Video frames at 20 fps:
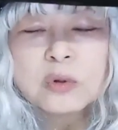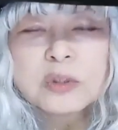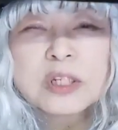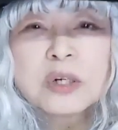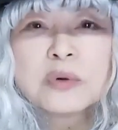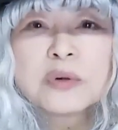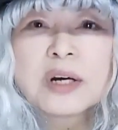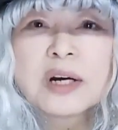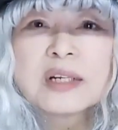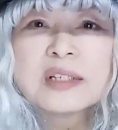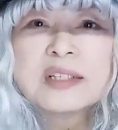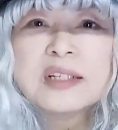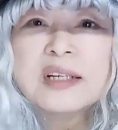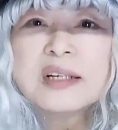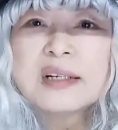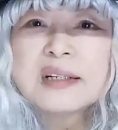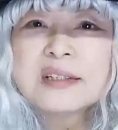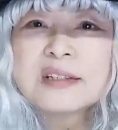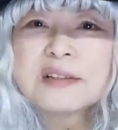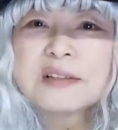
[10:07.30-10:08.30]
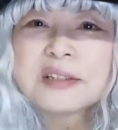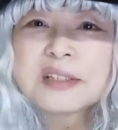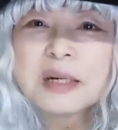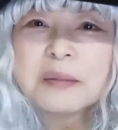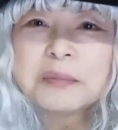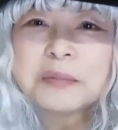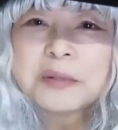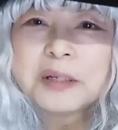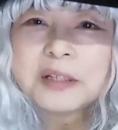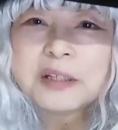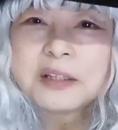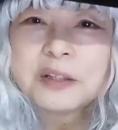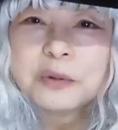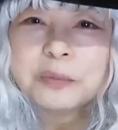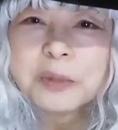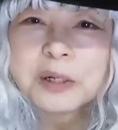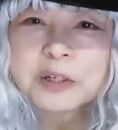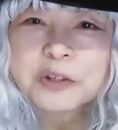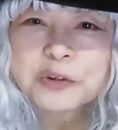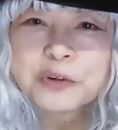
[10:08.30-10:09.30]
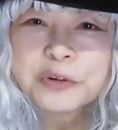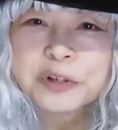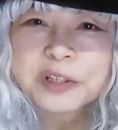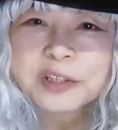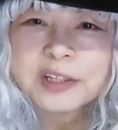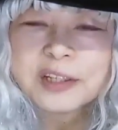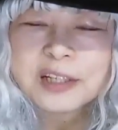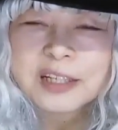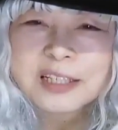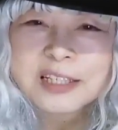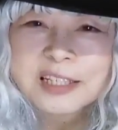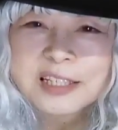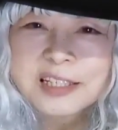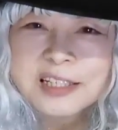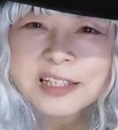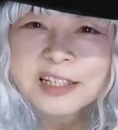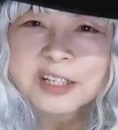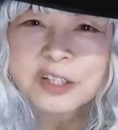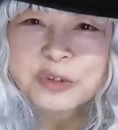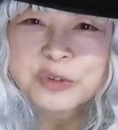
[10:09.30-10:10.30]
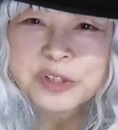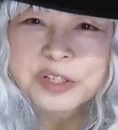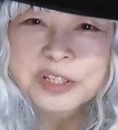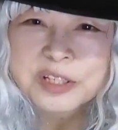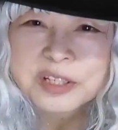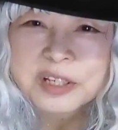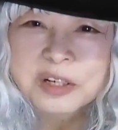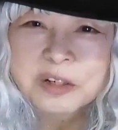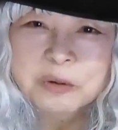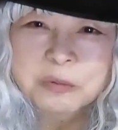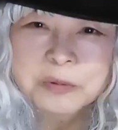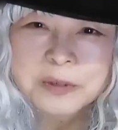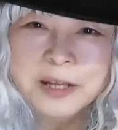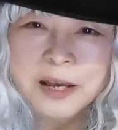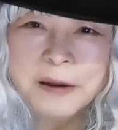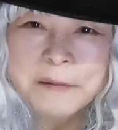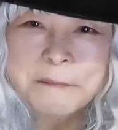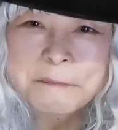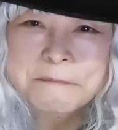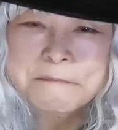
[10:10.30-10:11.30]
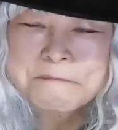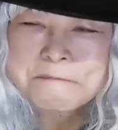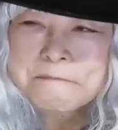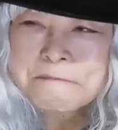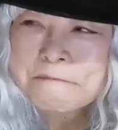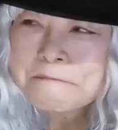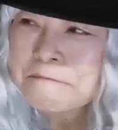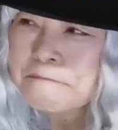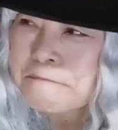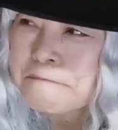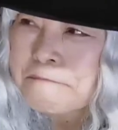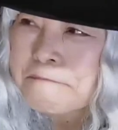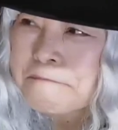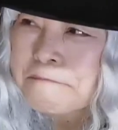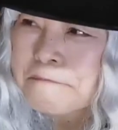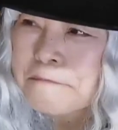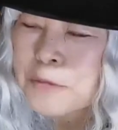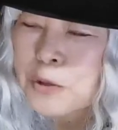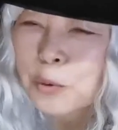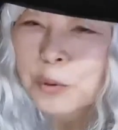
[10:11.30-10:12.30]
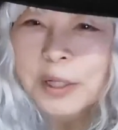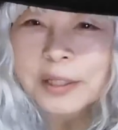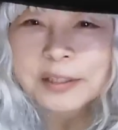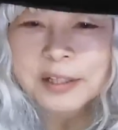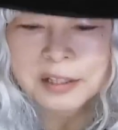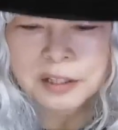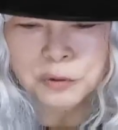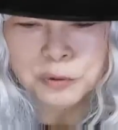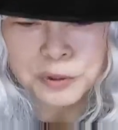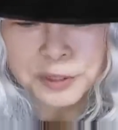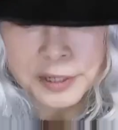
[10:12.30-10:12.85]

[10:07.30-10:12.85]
動作を活性化するサプリっていうマリチをやってた知人がいるんですけれどもねうんどうなったんだ